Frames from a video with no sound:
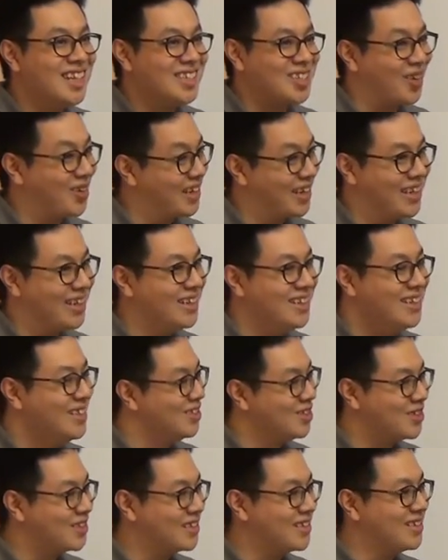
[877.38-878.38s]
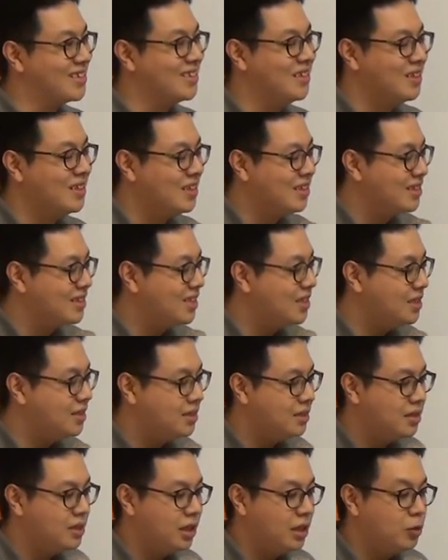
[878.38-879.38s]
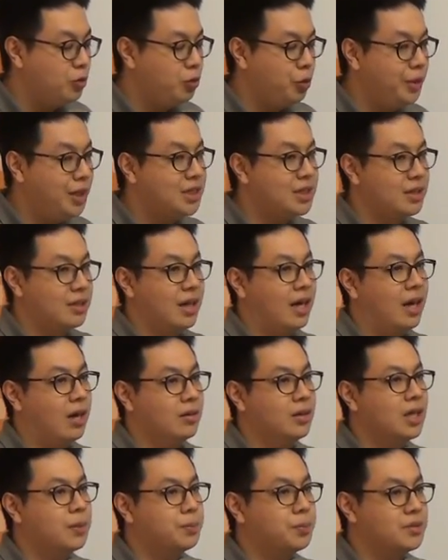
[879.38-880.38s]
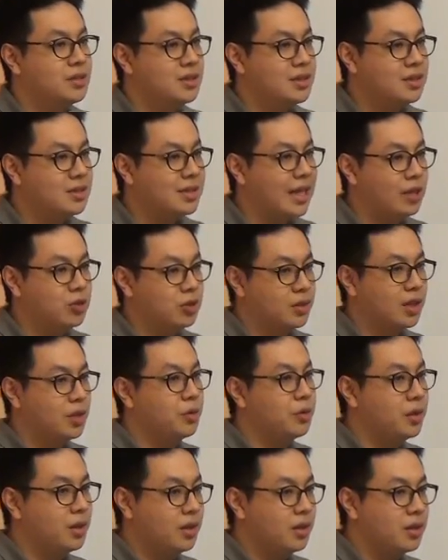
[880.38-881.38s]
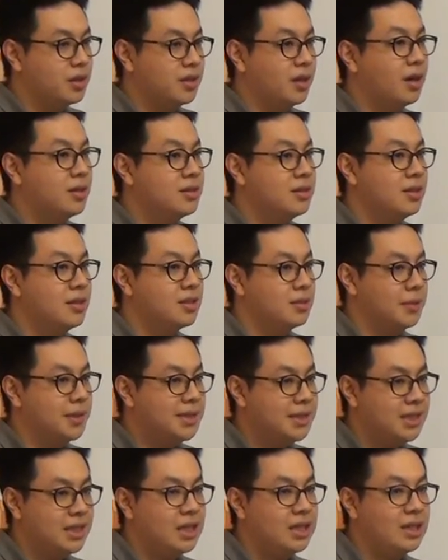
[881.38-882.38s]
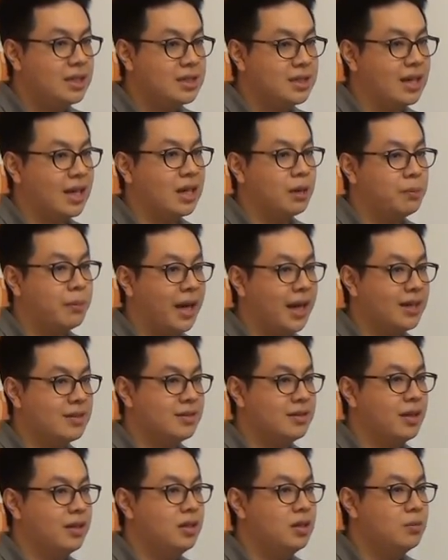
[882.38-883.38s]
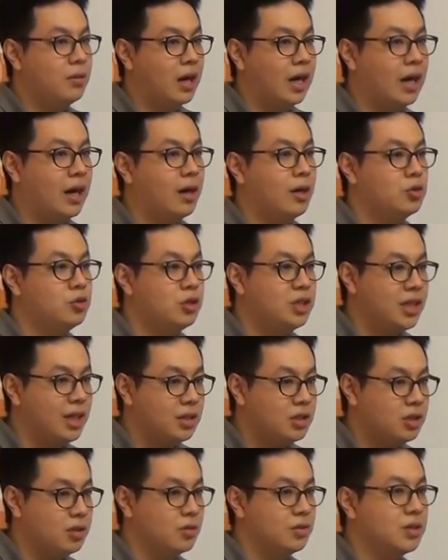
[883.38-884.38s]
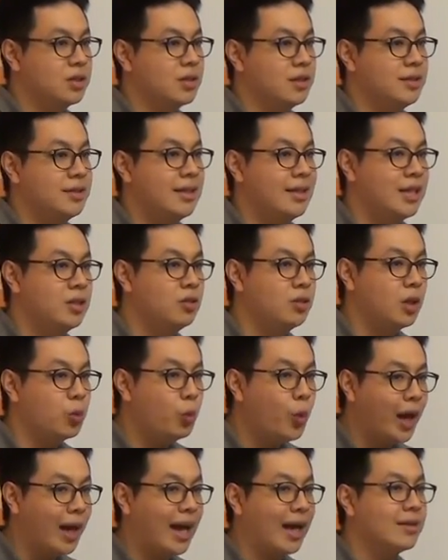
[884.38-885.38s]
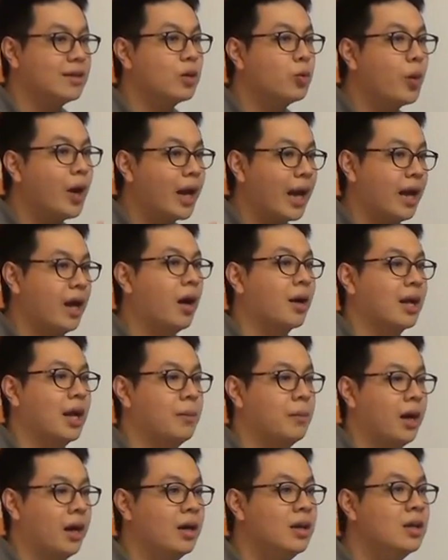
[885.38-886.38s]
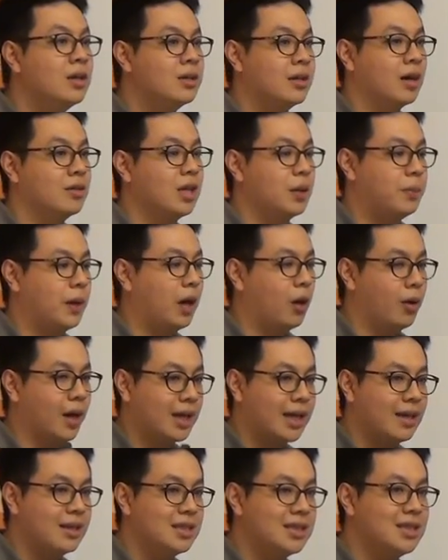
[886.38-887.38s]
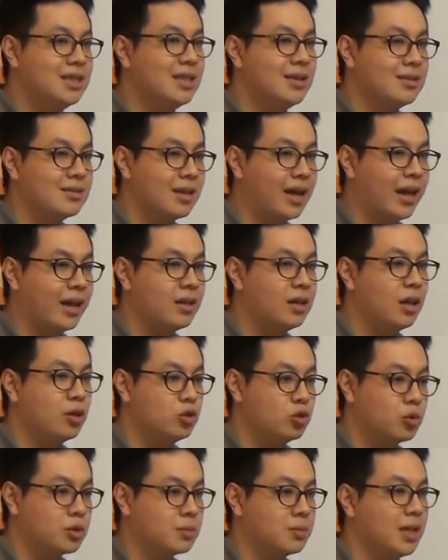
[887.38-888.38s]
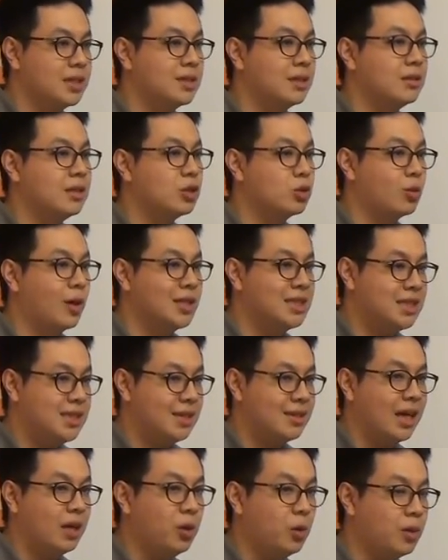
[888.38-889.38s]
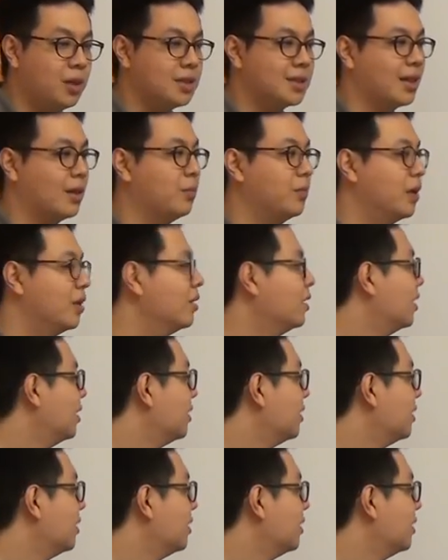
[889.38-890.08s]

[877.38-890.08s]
这种呢，就是，其实你履历写得好，那个不只是单纯那个履历而已，而是你怎么经营你职涯的脉络，你有没有好好去研究这个，研究你未来的未来要干嘛，然后再跑回来看你现在你要做什么样的成绩出来写在履历上面，